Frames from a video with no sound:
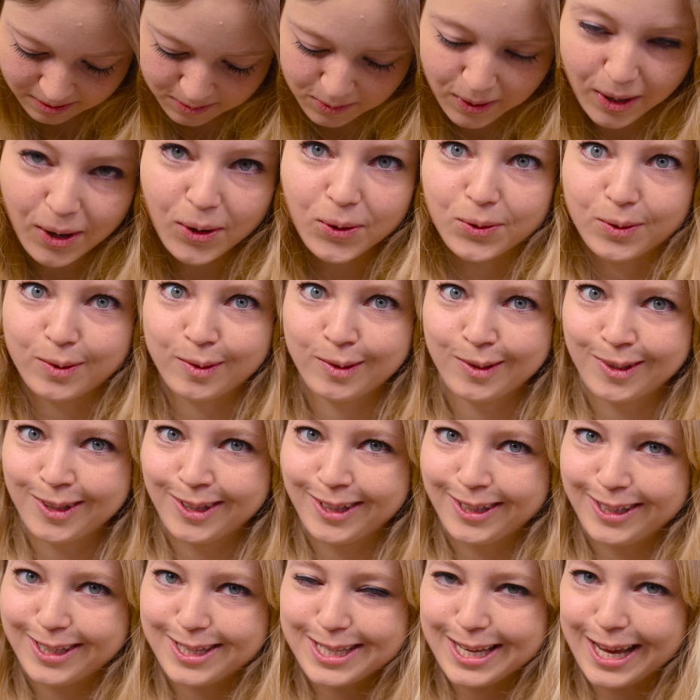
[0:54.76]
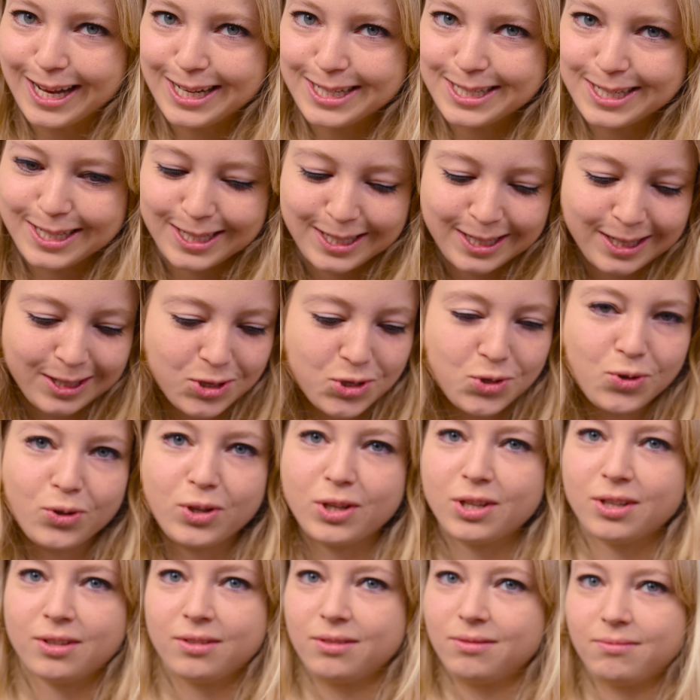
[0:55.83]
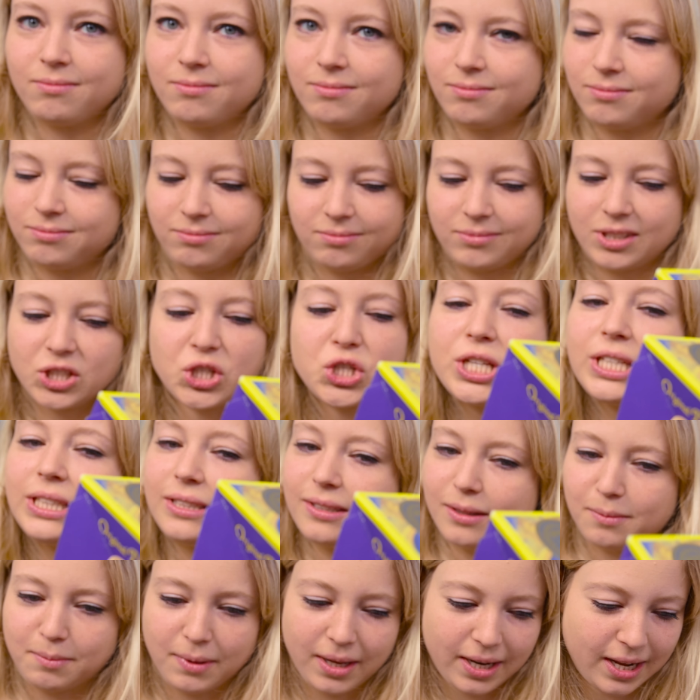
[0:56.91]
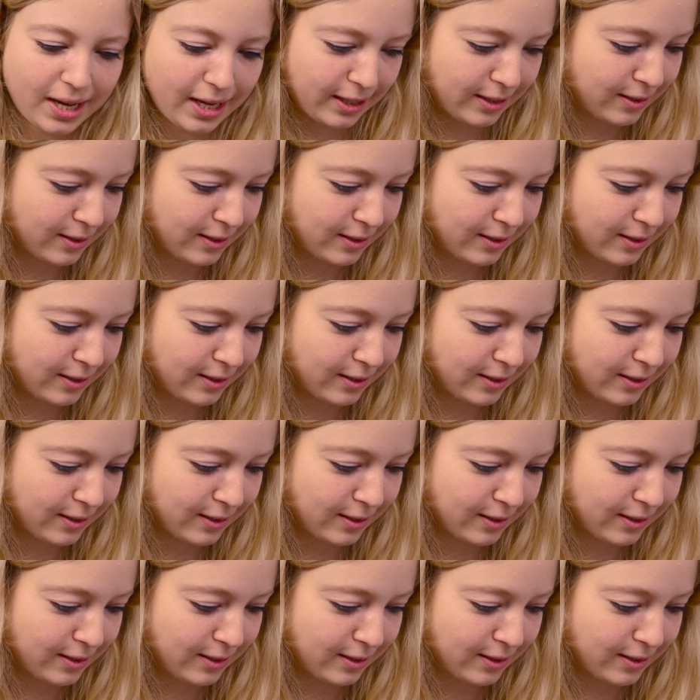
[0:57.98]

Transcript: Wow. Ich halte hier ein Stück Geschichte in meiner